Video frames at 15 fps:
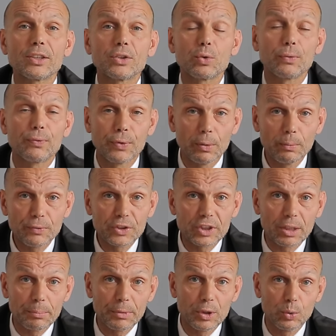dass du
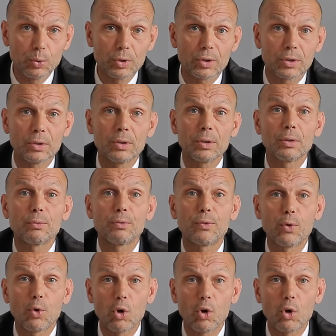15 Minuten